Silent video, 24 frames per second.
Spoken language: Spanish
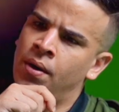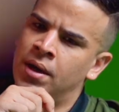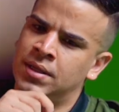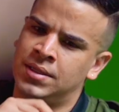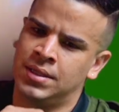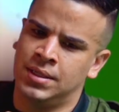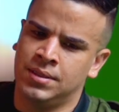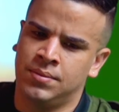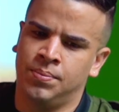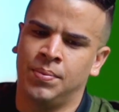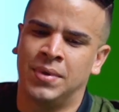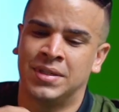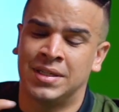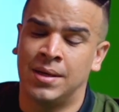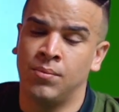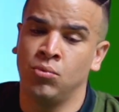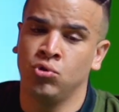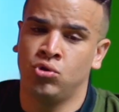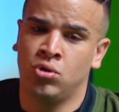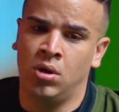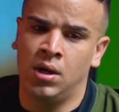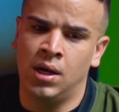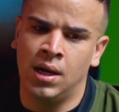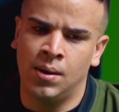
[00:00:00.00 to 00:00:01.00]
veces pasa
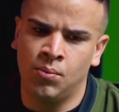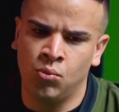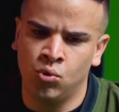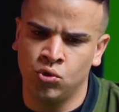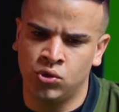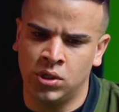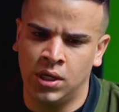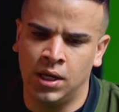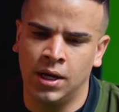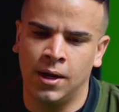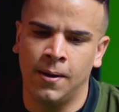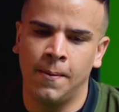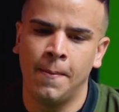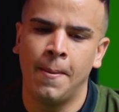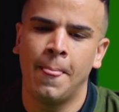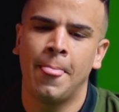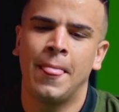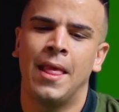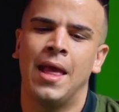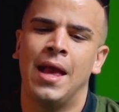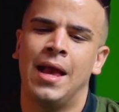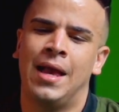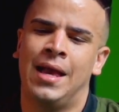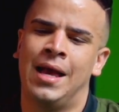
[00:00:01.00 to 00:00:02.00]
mucho en la música,
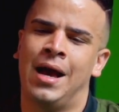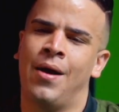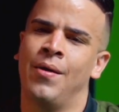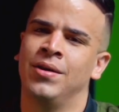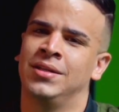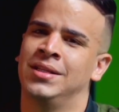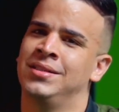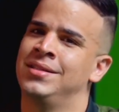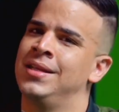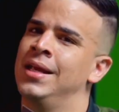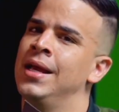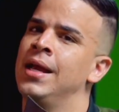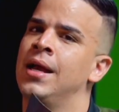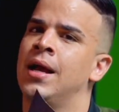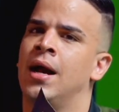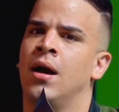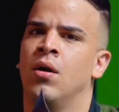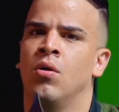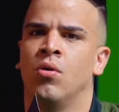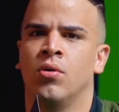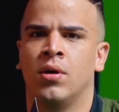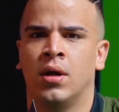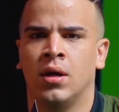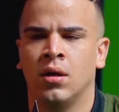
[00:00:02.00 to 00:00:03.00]
que a veces se
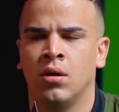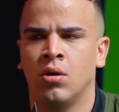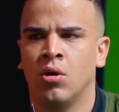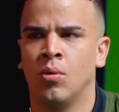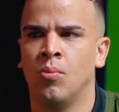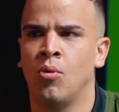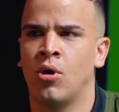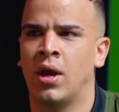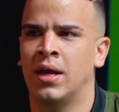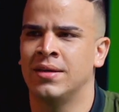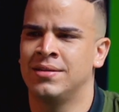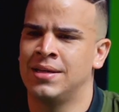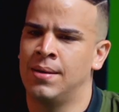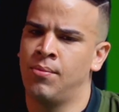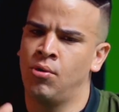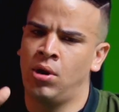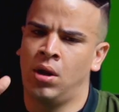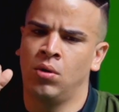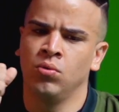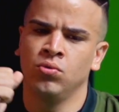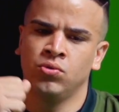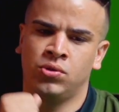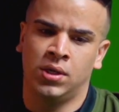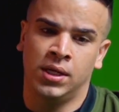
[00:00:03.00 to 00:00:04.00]
encajonan, como que se
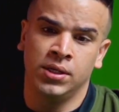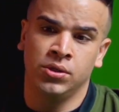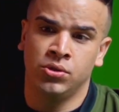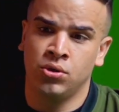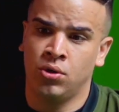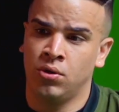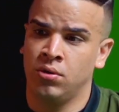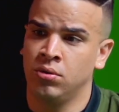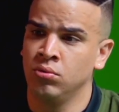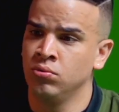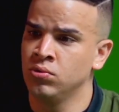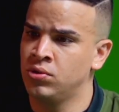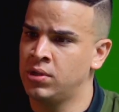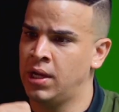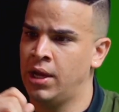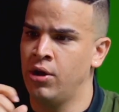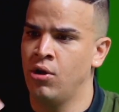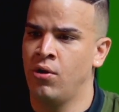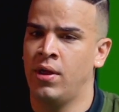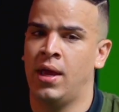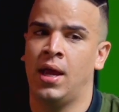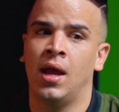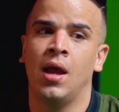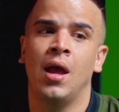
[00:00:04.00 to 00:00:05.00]
ponen un,
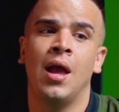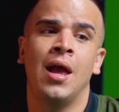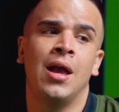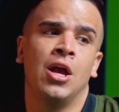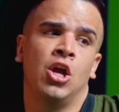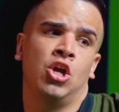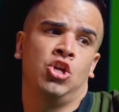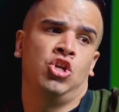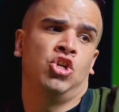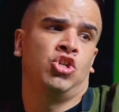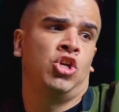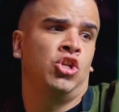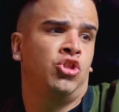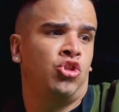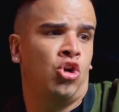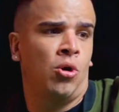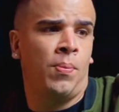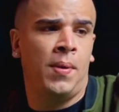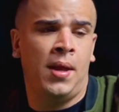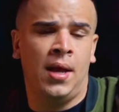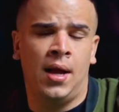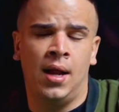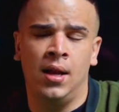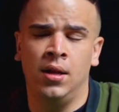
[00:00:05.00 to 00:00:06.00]
sello, de yo soy
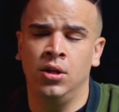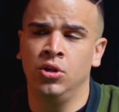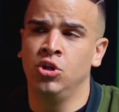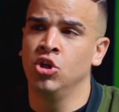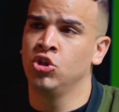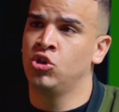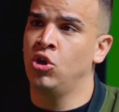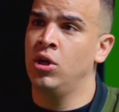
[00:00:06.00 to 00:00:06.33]
tropical, yo